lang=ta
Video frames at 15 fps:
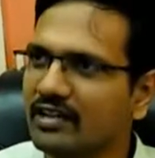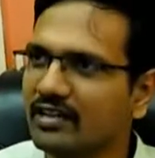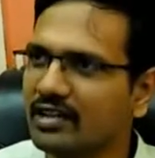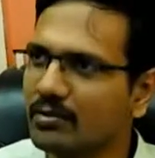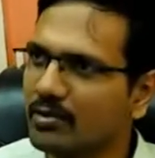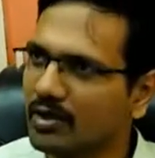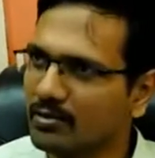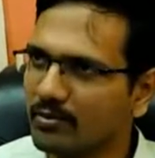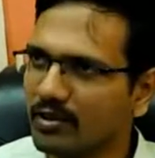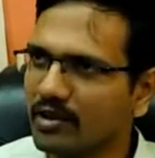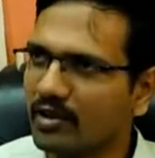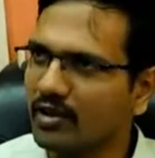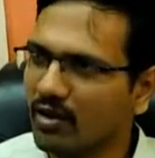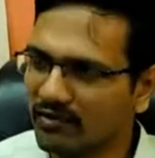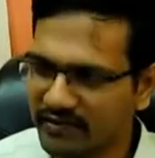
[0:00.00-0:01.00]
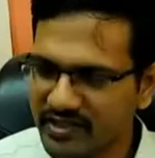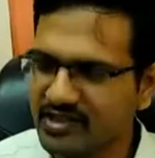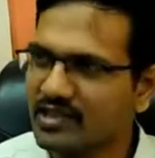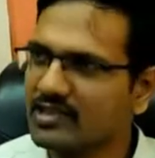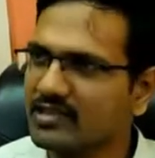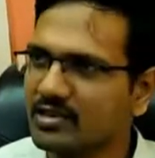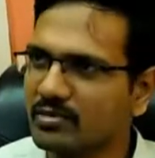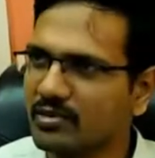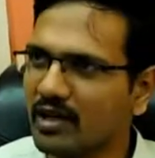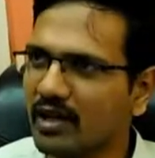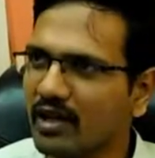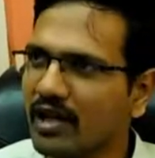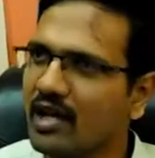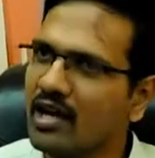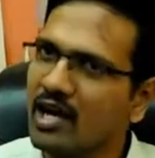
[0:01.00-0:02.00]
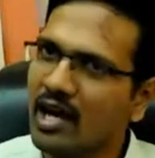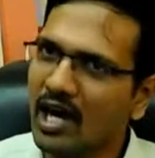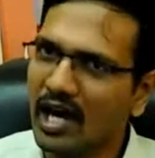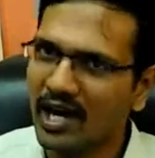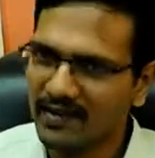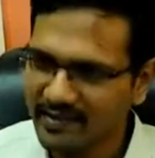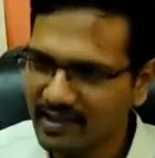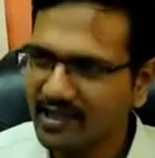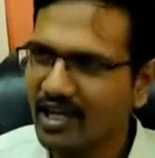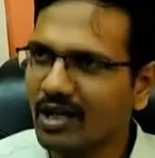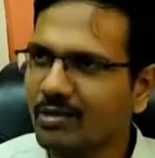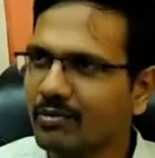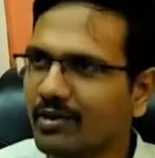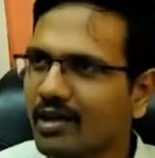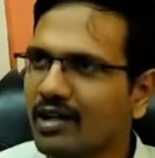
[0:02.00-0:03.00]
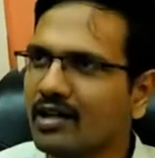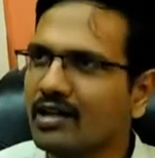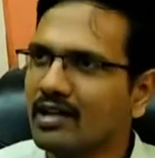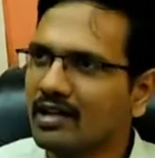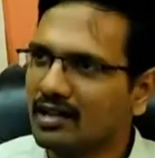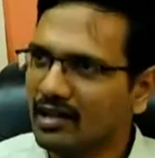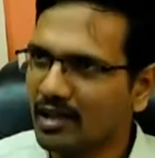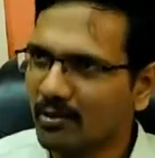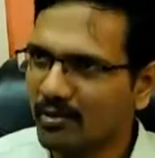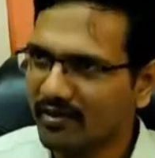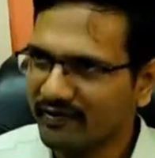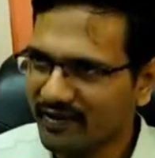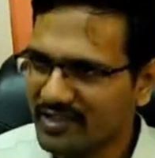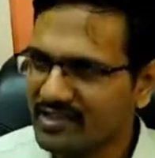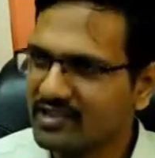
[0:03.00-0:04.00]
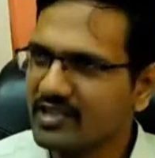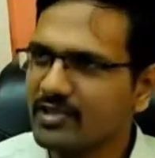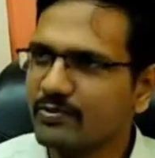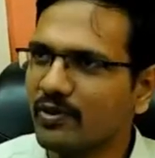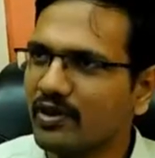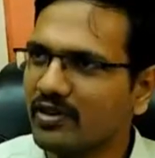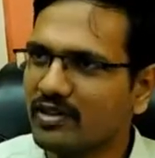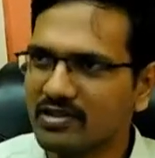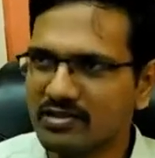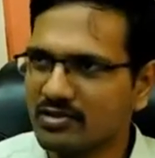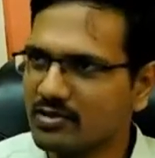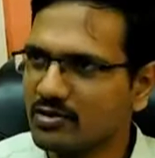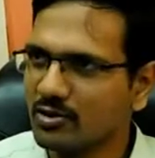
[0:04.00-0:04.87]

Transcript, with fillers: கொடைக்கானலிலேயே குறைதீர்ப்பு நாள் கூட்டம் நடத்த வேண்டும் என கோரிக்கை வைத்துள்ளனர்